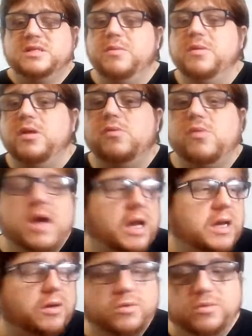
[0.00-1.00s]
Sempre tem um
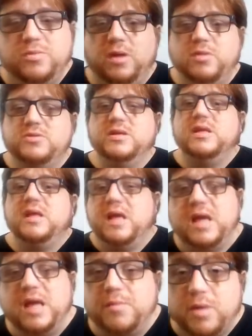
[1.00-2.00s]
cara no meio do
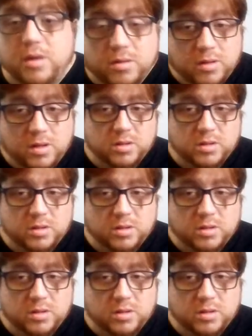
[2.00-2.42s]
cinema.